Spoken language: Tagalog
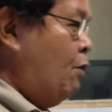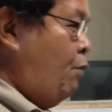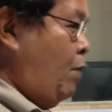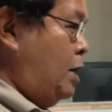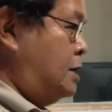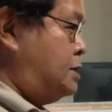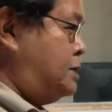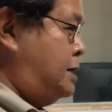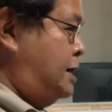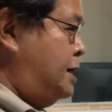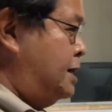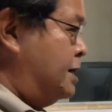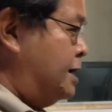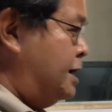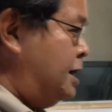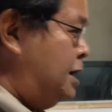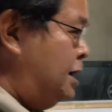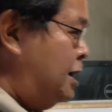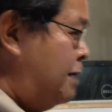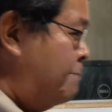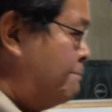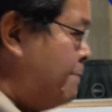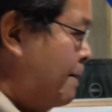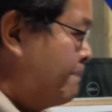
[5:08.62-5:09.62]
Was he
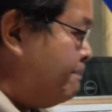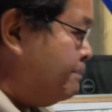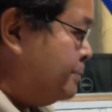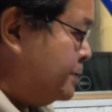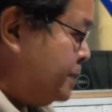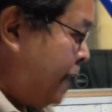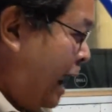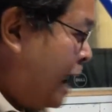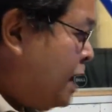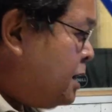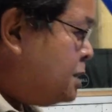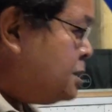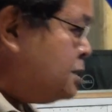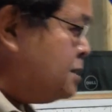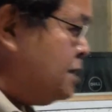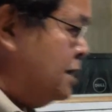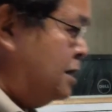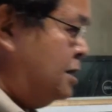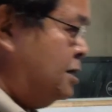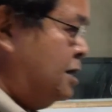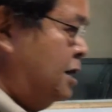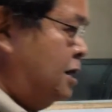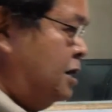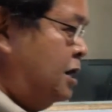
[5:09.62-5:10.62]
really baptized
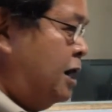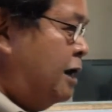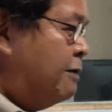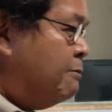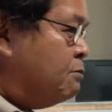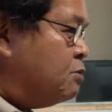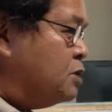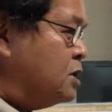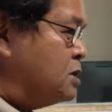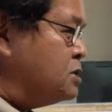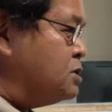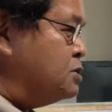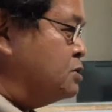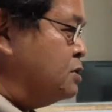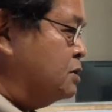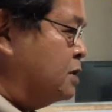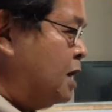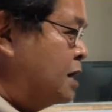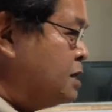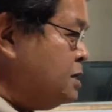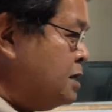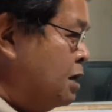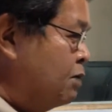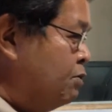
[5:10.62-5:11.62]
in the name of Jesus
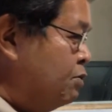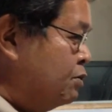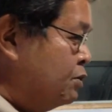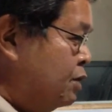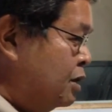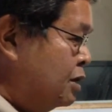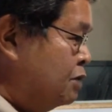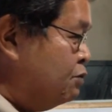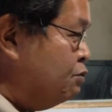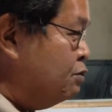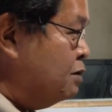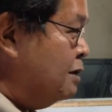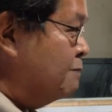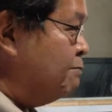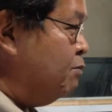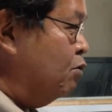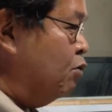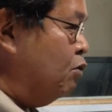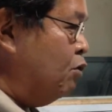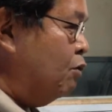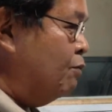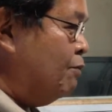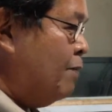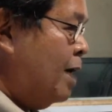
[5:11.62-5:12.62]
Christ according to the
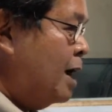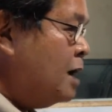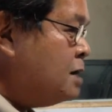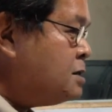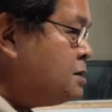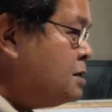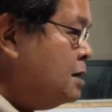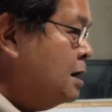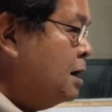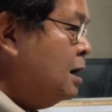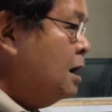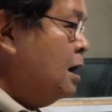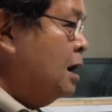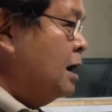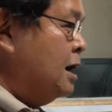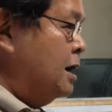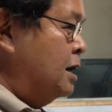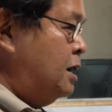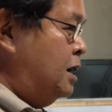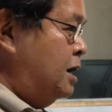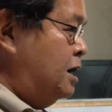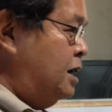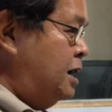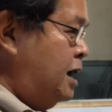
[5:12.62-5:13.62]
book of Acts?
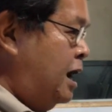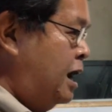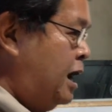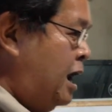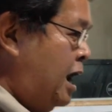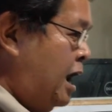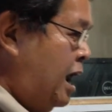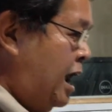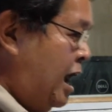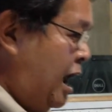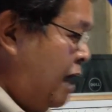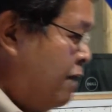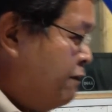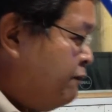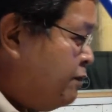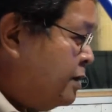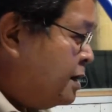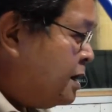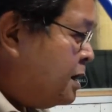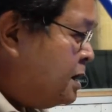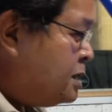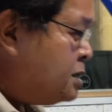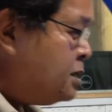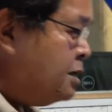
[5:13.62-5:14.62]
He did he ever
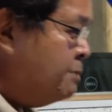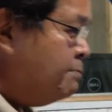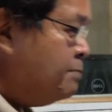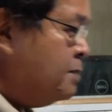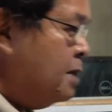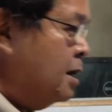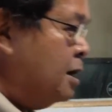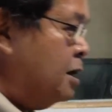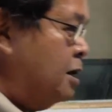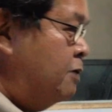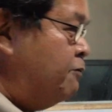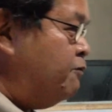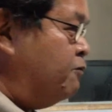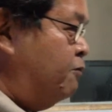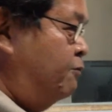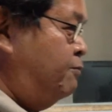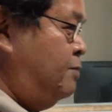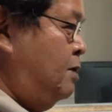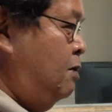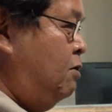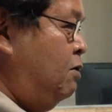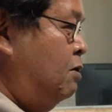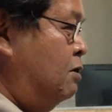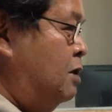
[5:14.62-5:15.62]
receive the gift
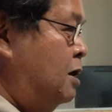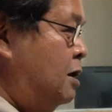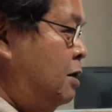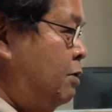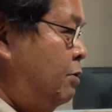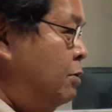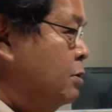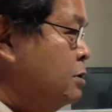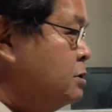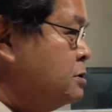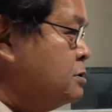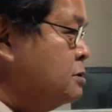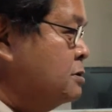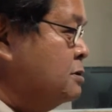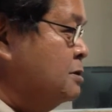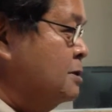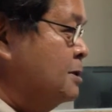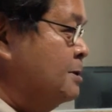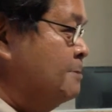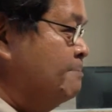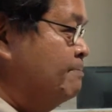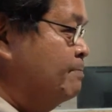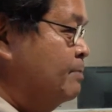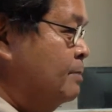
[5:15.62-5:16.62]
of the Holy Ghost? Last
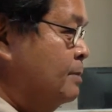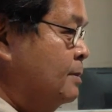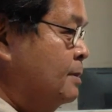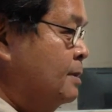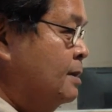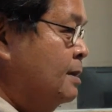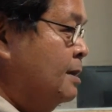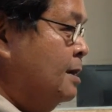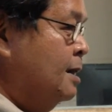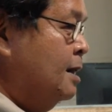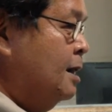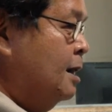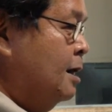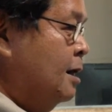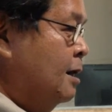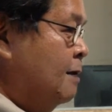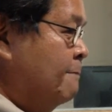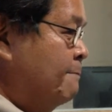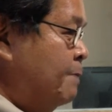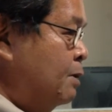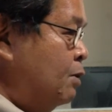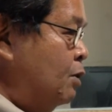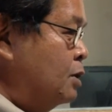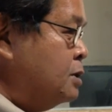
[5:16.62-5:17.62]
30 seconds.
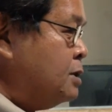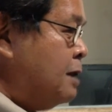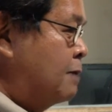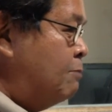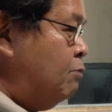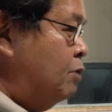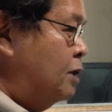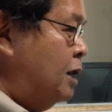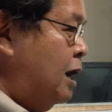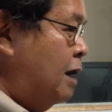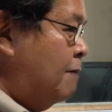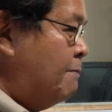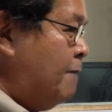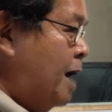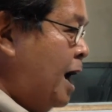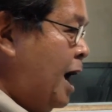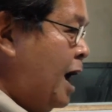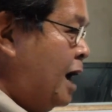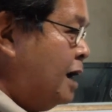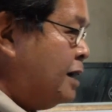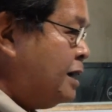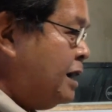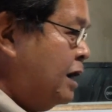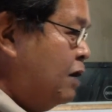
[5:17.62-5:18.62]
Because amo na ang
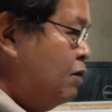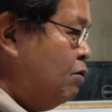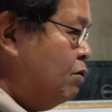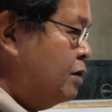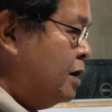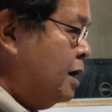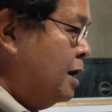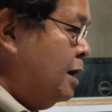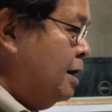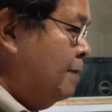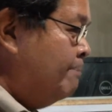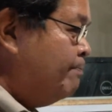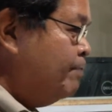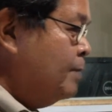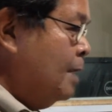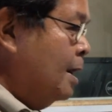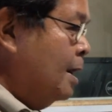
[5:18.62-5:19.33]
mga kategory